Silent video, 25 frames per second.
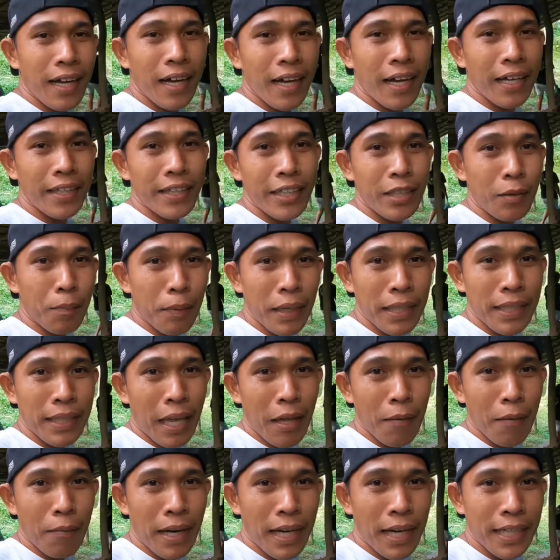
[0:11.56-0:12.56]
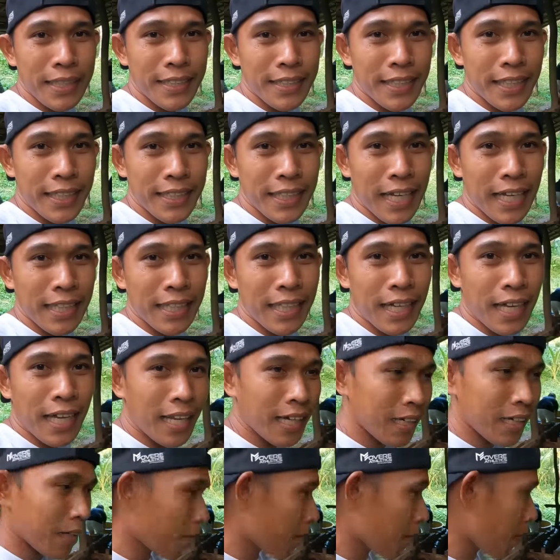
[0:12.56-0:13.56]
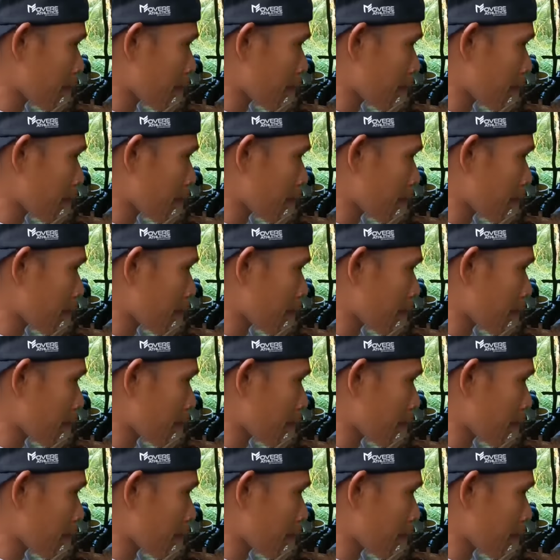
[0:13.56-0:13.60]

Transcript: Andito pala tayo mga kasinag sa ating alagang